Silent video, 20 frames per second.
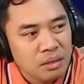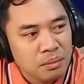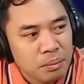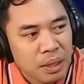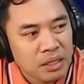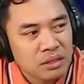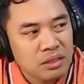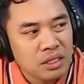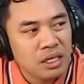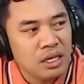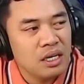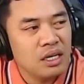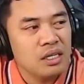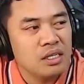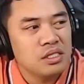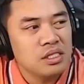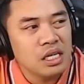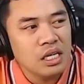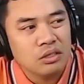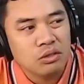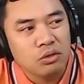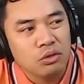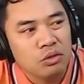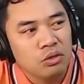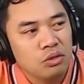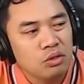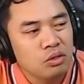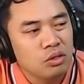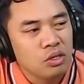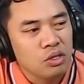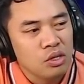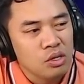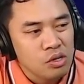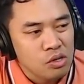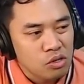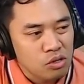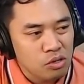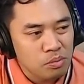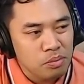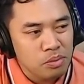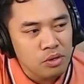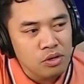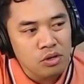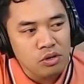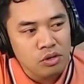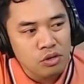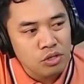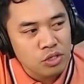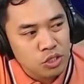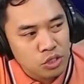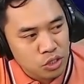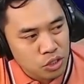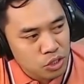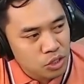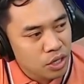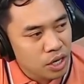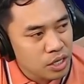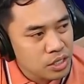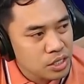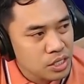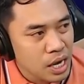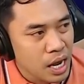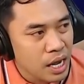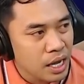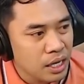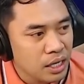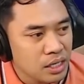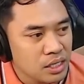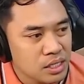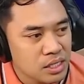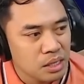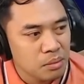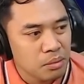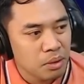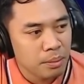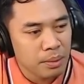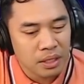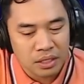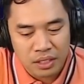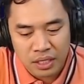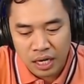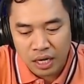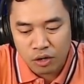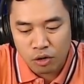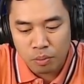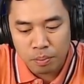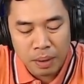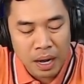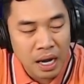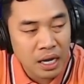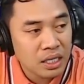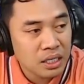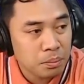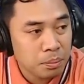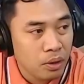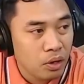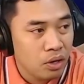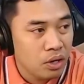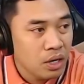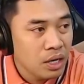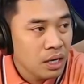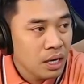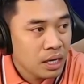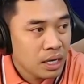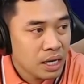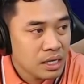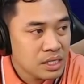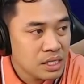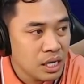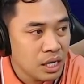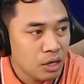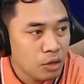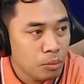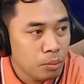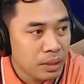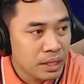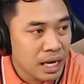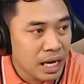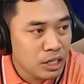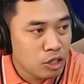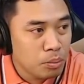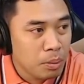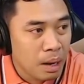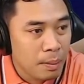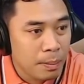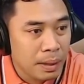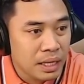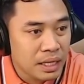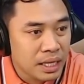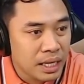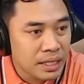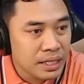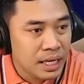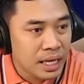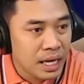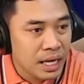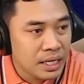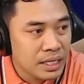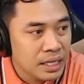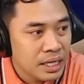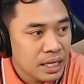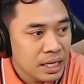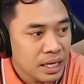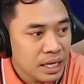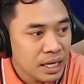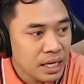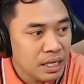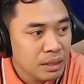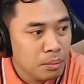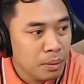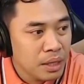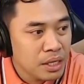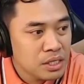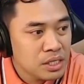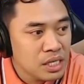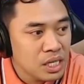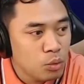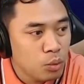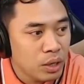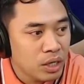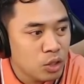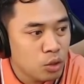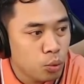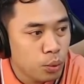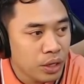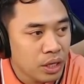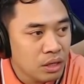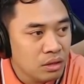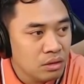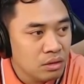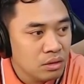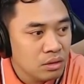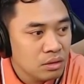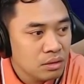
Pagtira ng C2, Obush! Resign si Mamedyaro. Bakit po? Kasi obligado babalikan yan and may C1 queen.